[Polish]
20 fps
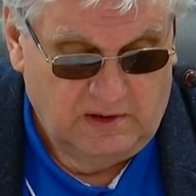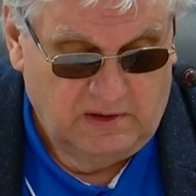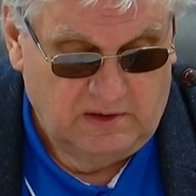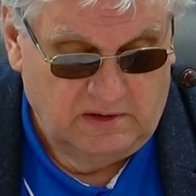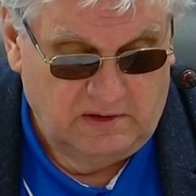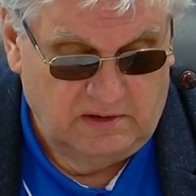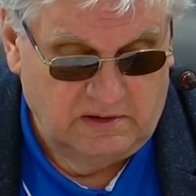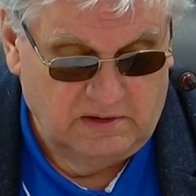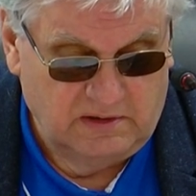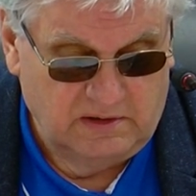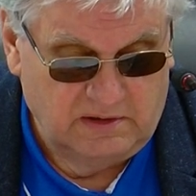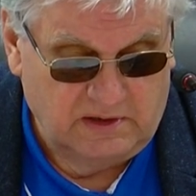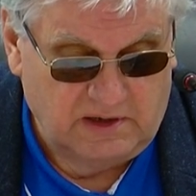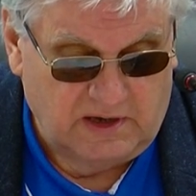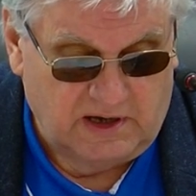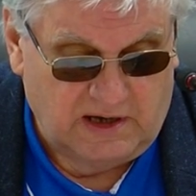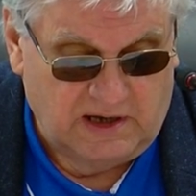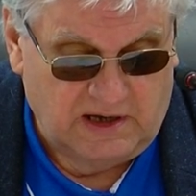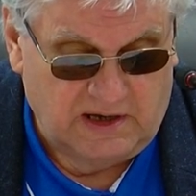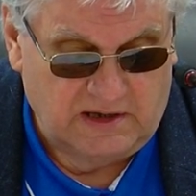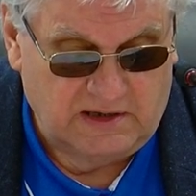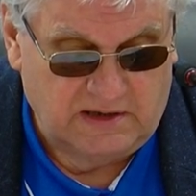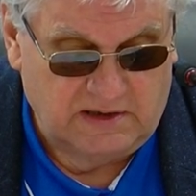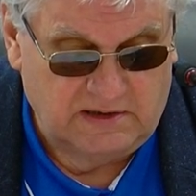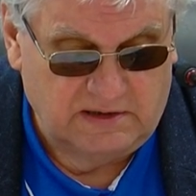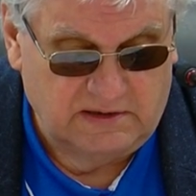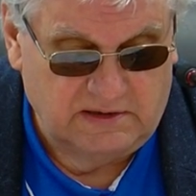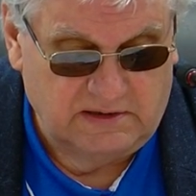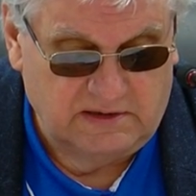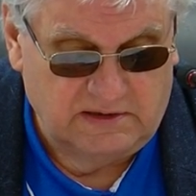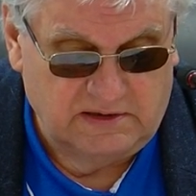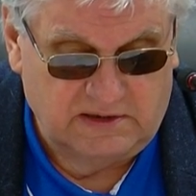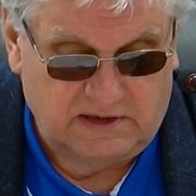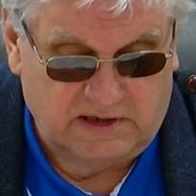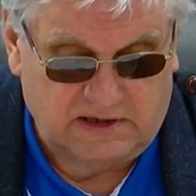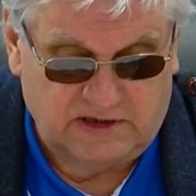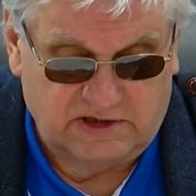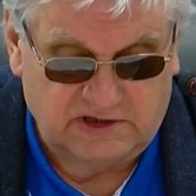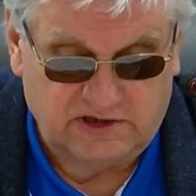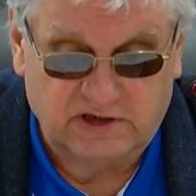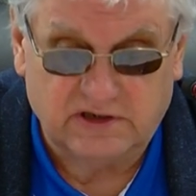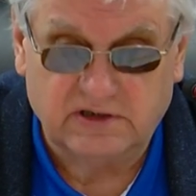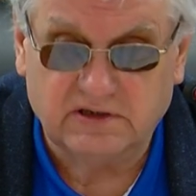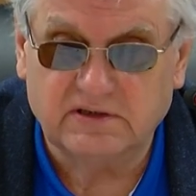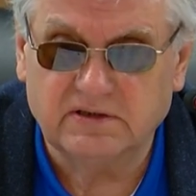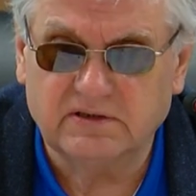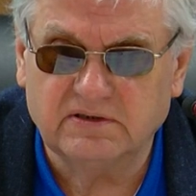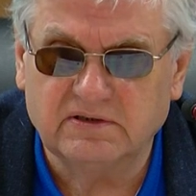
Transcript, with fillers: yy, a na razie